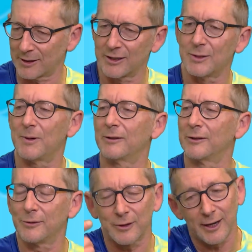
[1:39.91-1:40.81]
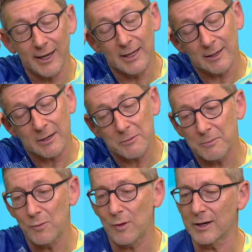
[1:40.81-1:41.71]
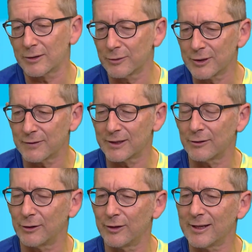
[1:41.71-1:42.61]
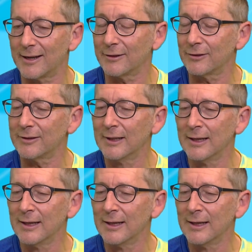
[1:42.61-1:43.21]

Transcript: partecipando a tornei eh, con qualche soddisfazione ogni tanto